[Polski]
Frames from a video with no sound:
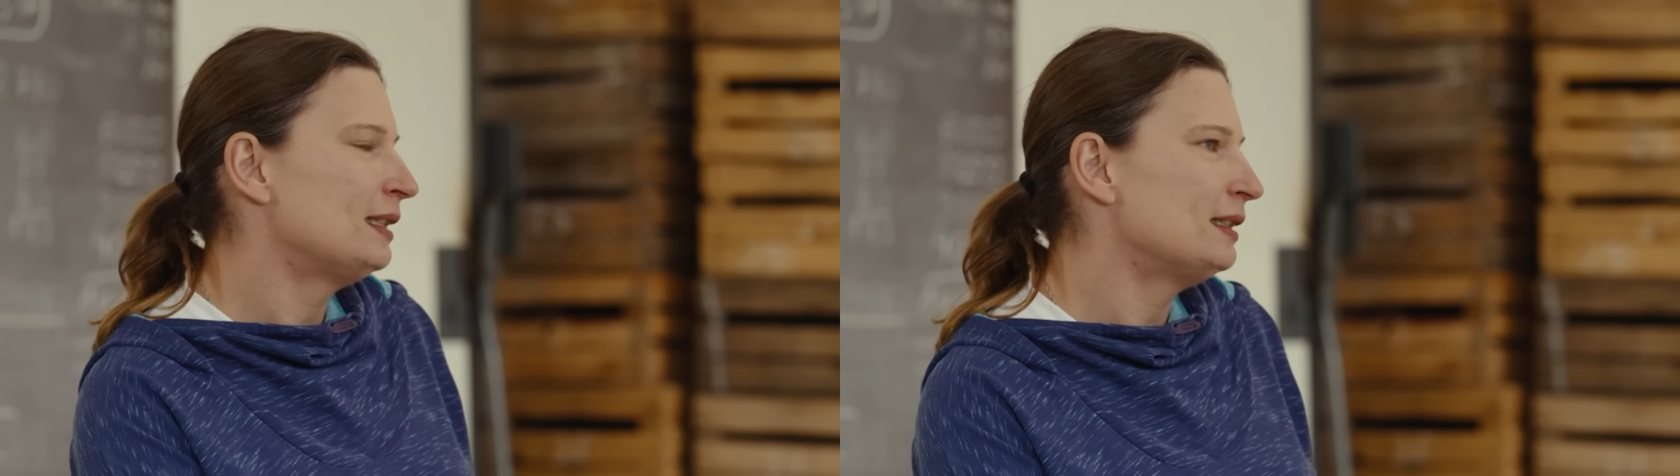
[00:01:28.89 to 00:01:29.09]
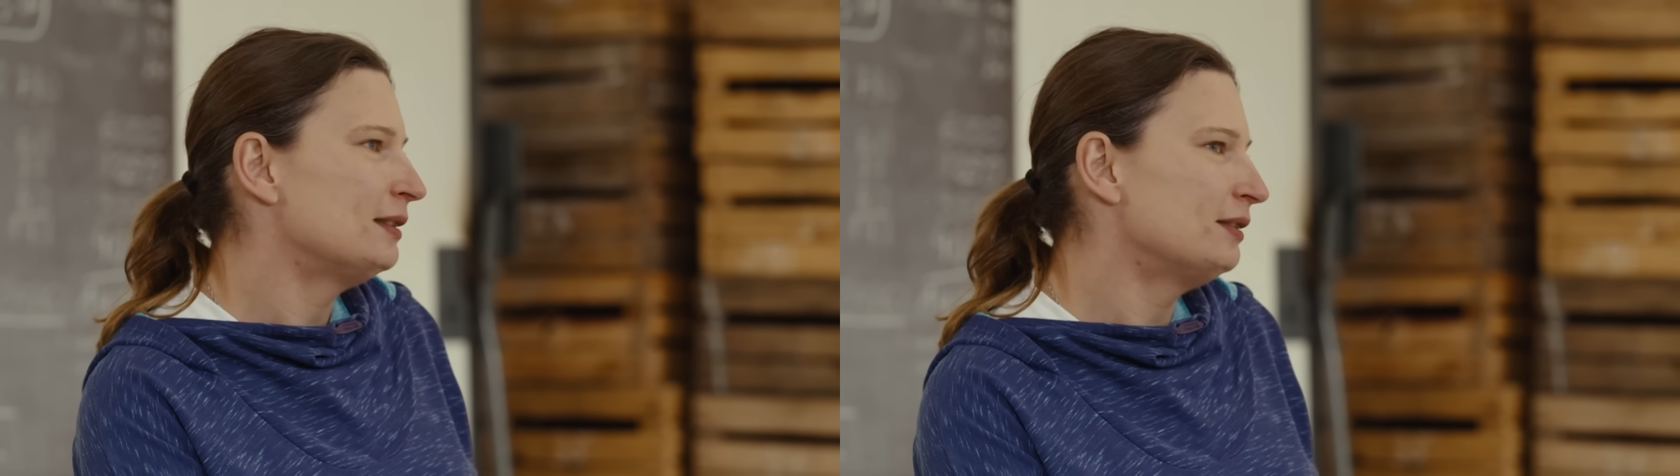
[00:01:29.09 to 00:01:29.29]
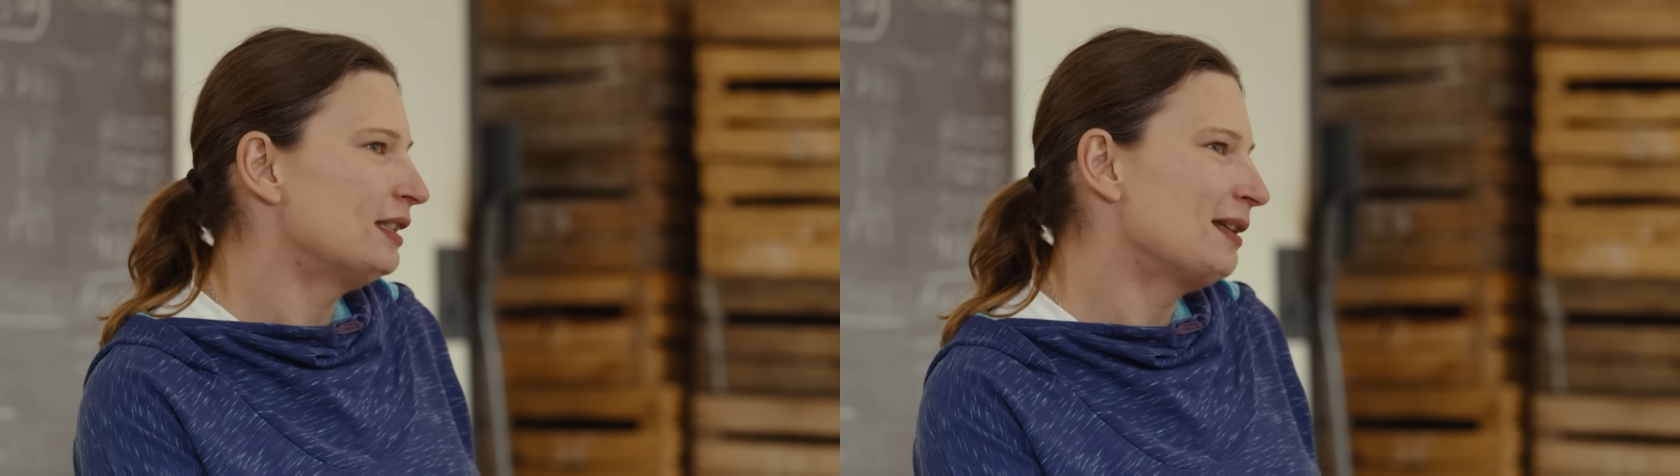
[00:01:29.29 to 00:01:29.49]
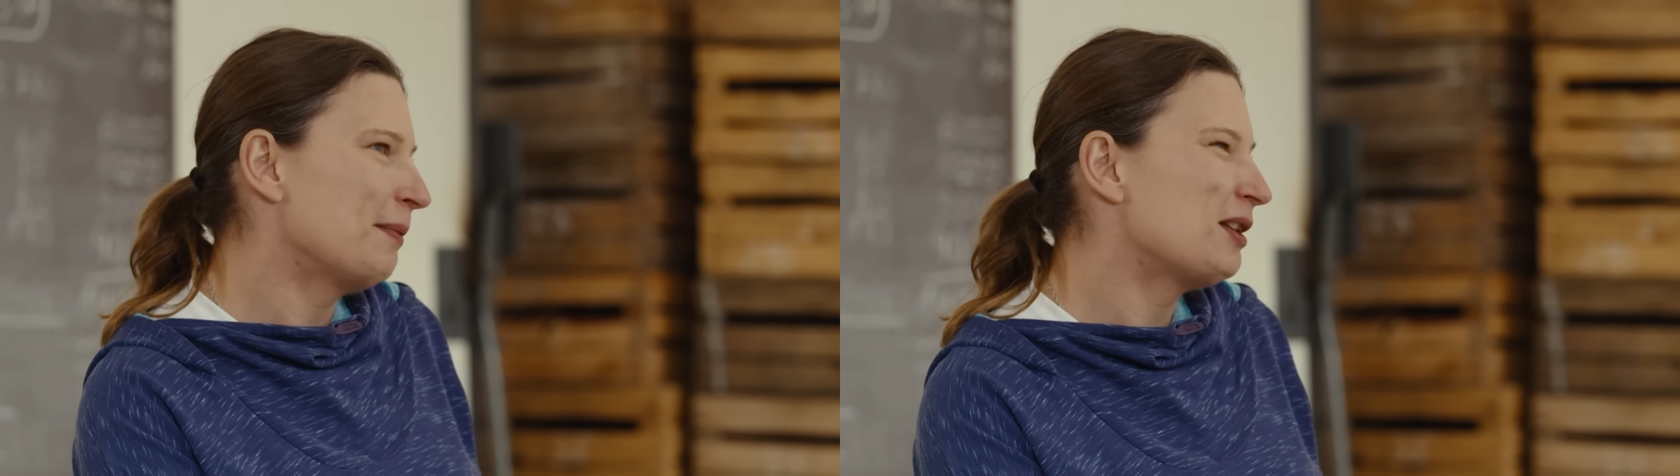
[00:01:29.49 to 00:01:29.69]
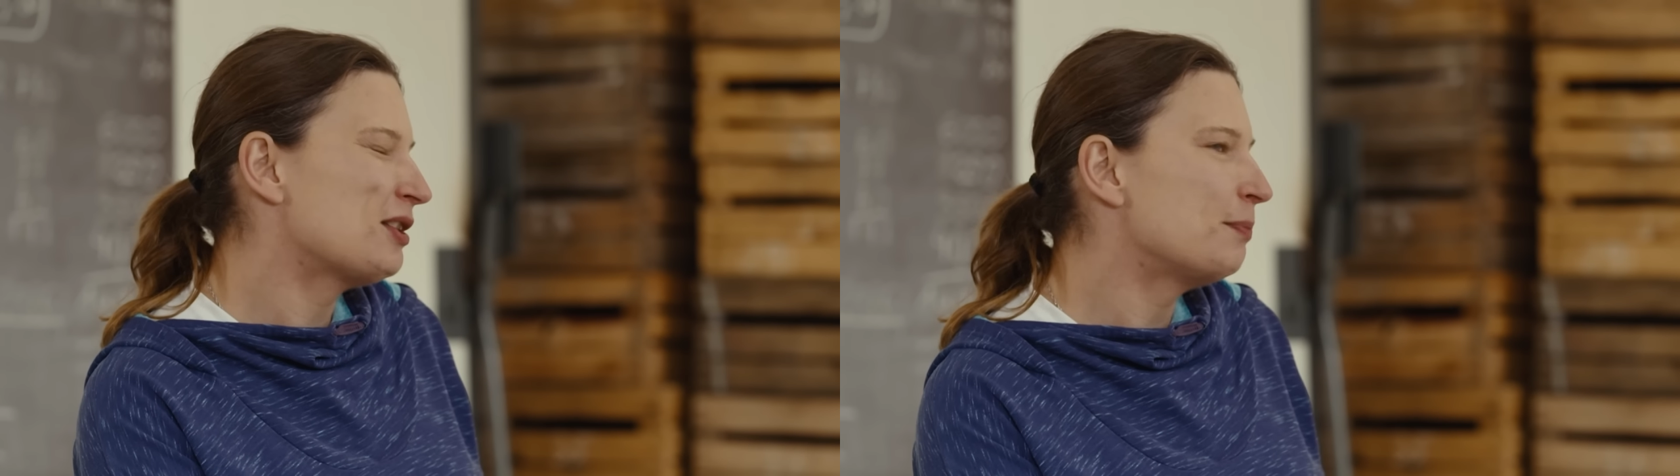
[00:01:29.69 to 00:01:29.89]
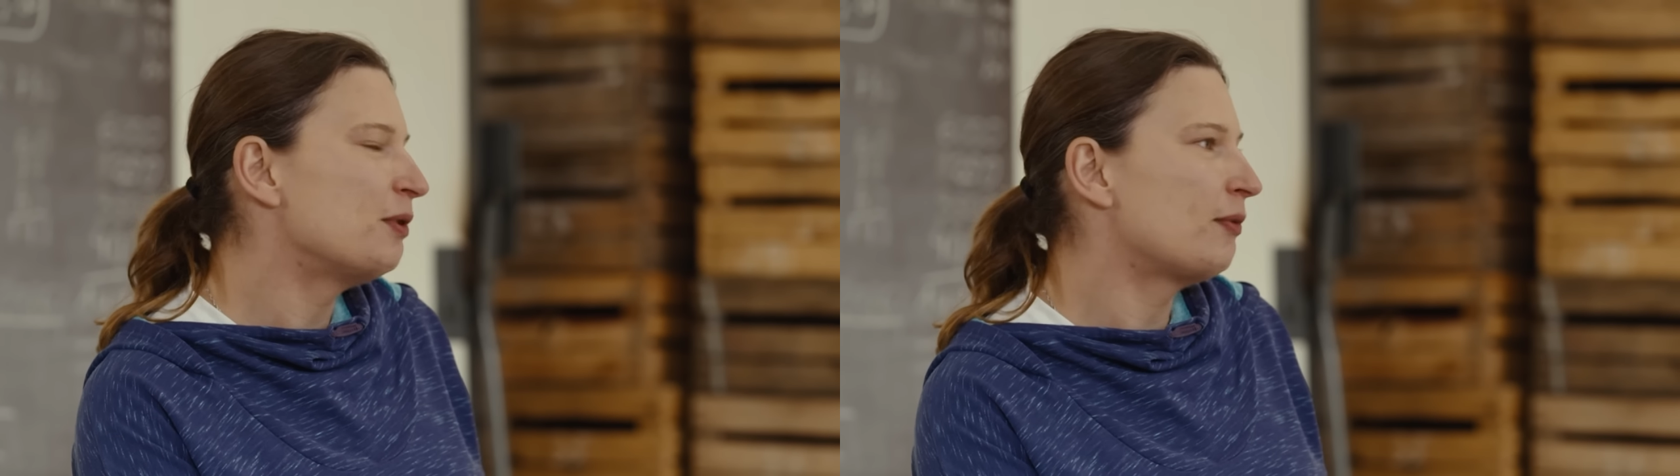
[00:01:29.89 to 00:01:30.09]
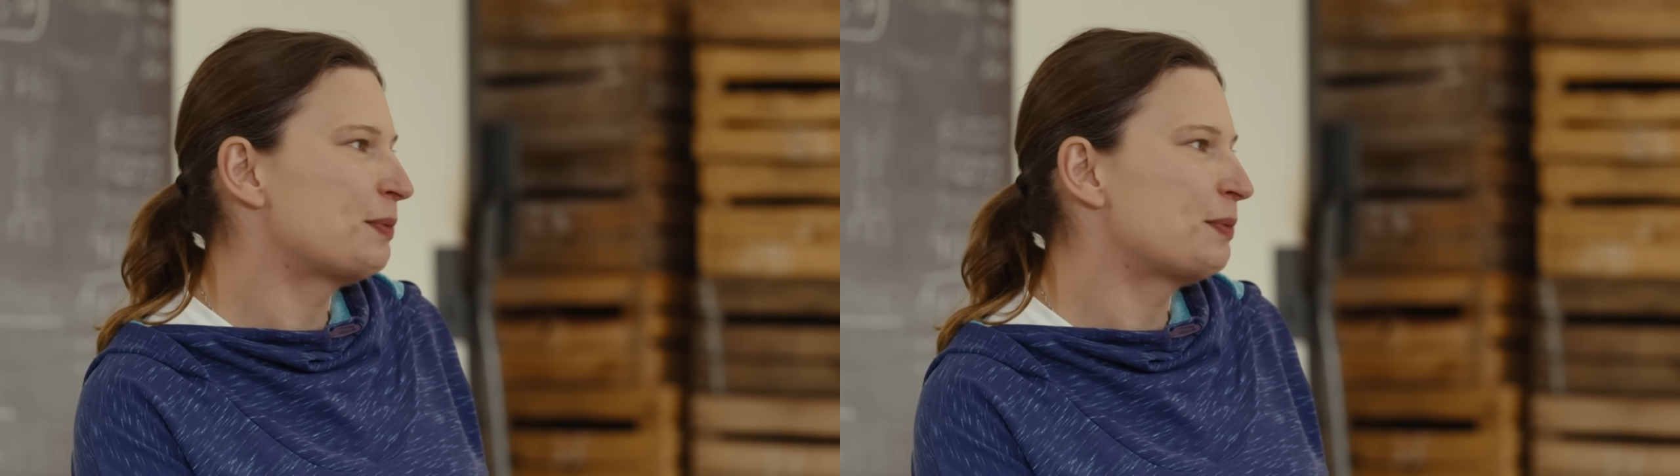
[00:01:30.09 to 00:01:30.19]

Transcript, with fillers: yy, no i tak naprawdę stopniowo